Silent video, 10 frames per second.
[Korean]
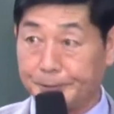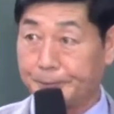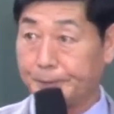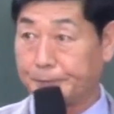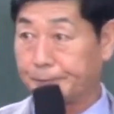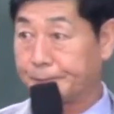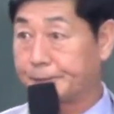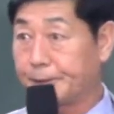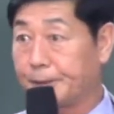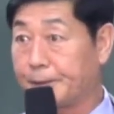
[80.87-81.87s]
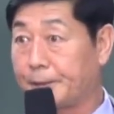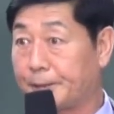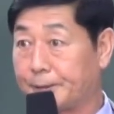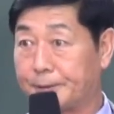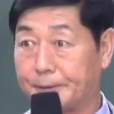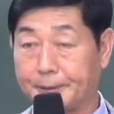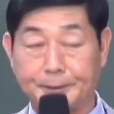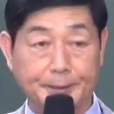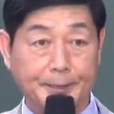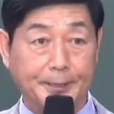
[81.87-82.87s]
왜 또 센터가
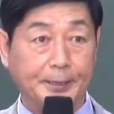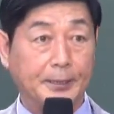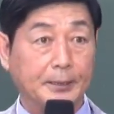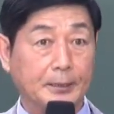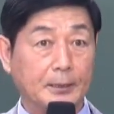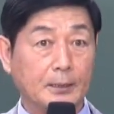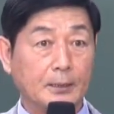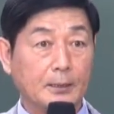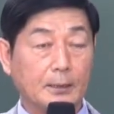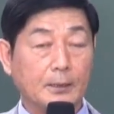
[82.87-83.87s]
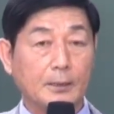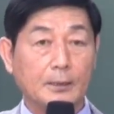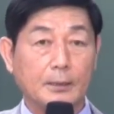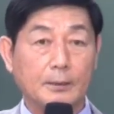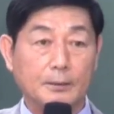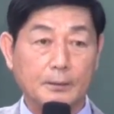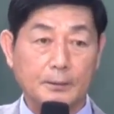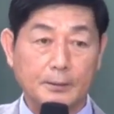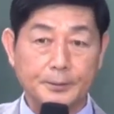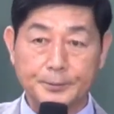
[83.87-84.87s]
들어갔냐.
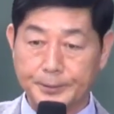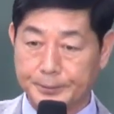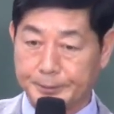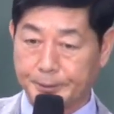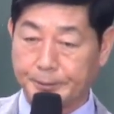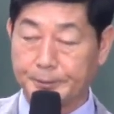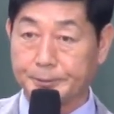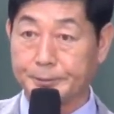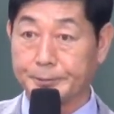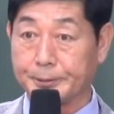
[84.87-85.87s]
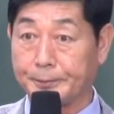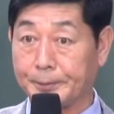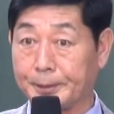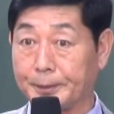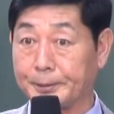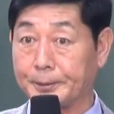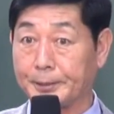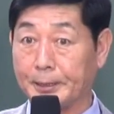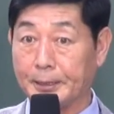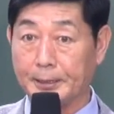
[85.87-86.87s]
어, 이번에 우리 최태용 선교사님
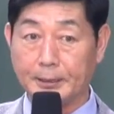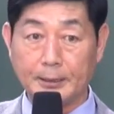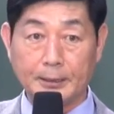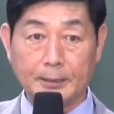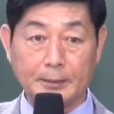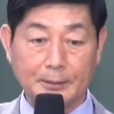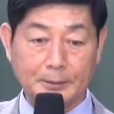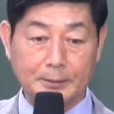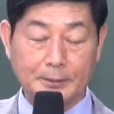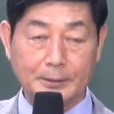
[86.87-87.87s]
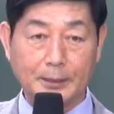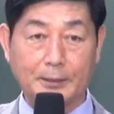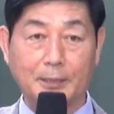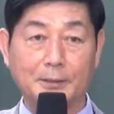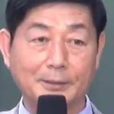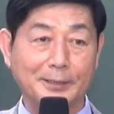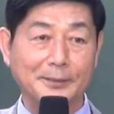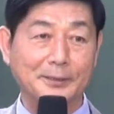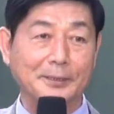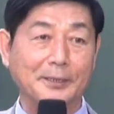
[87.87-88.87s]
만났는데 센터를 넣어야
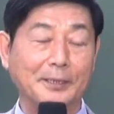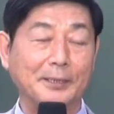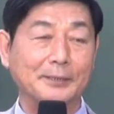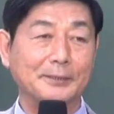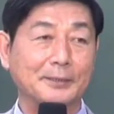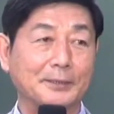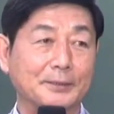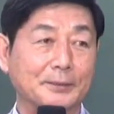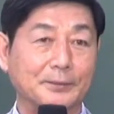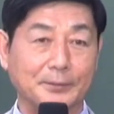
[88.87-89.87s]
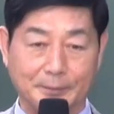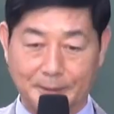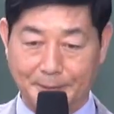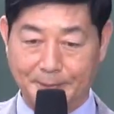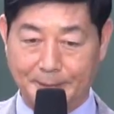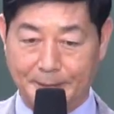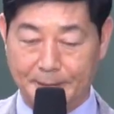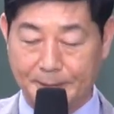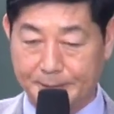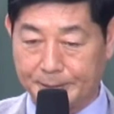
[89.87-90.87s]
된다. 그래서 동남아
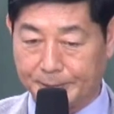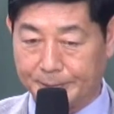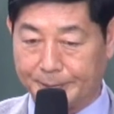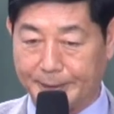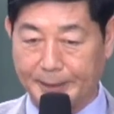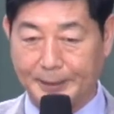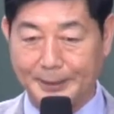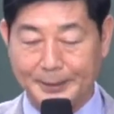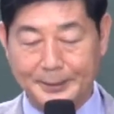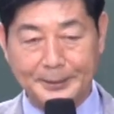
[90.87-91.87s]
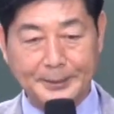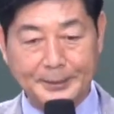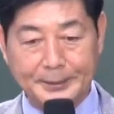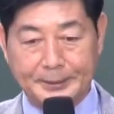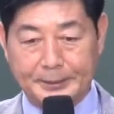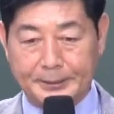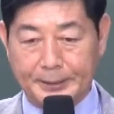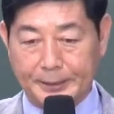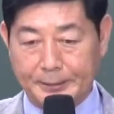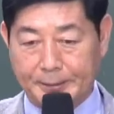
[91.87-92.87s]
선교에
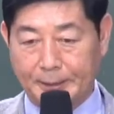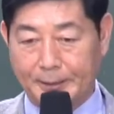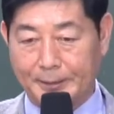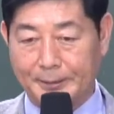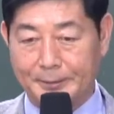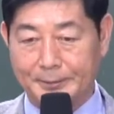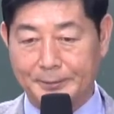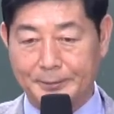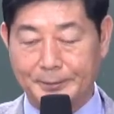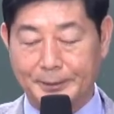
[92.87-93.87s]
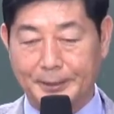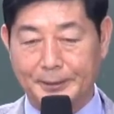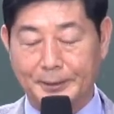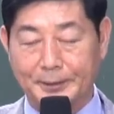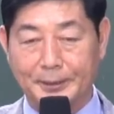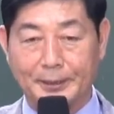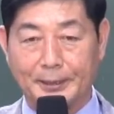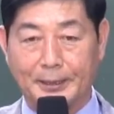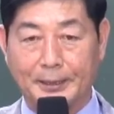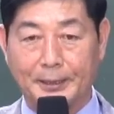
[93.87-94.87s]
센터가 되는 교회가 돼야
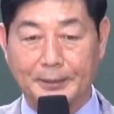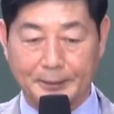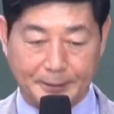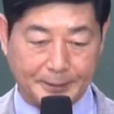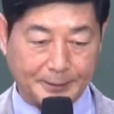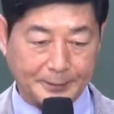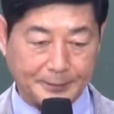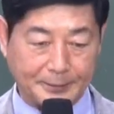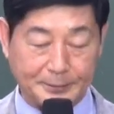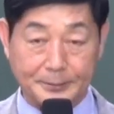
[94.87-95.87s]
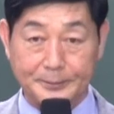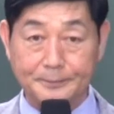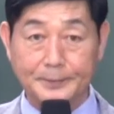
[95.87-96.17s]
된다. 이렇게. 그래서